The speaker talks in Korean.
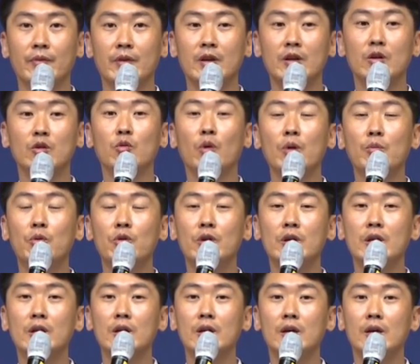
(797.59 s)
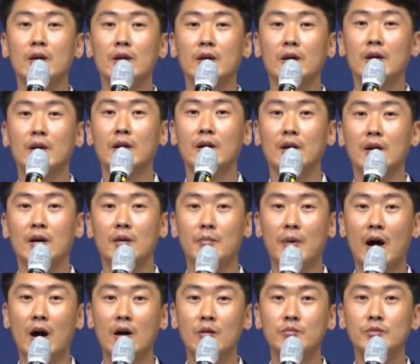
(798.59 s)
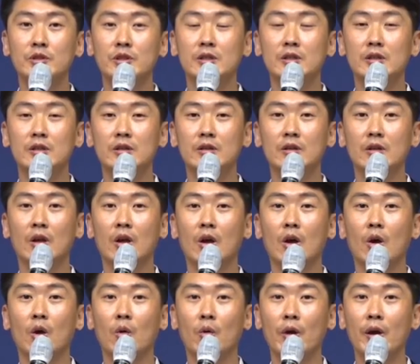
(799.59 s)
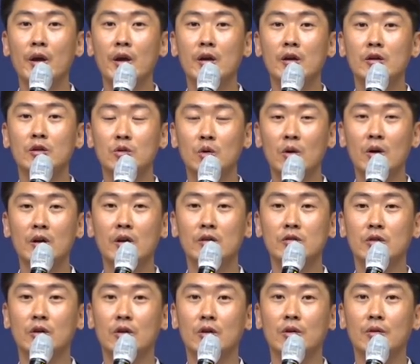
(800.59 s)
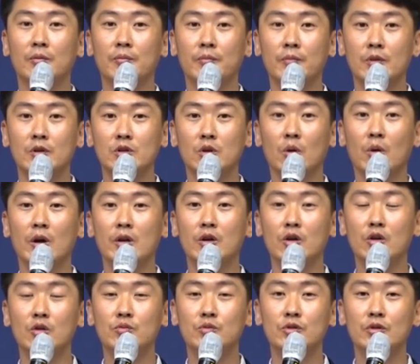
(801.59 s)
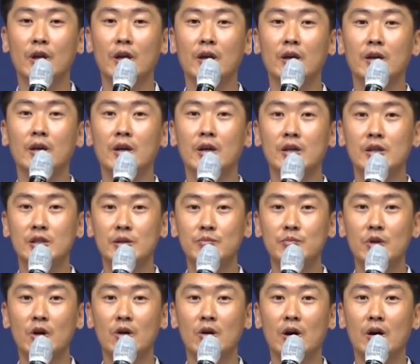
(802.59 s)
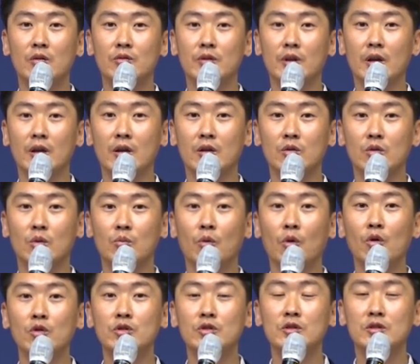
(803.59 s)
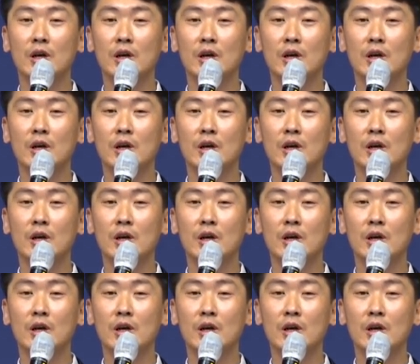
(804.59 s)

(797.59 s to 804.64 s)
이런 회복이 마음 찢는 회개를 통하여서 저와 여러분의 10년 가운데 또 모든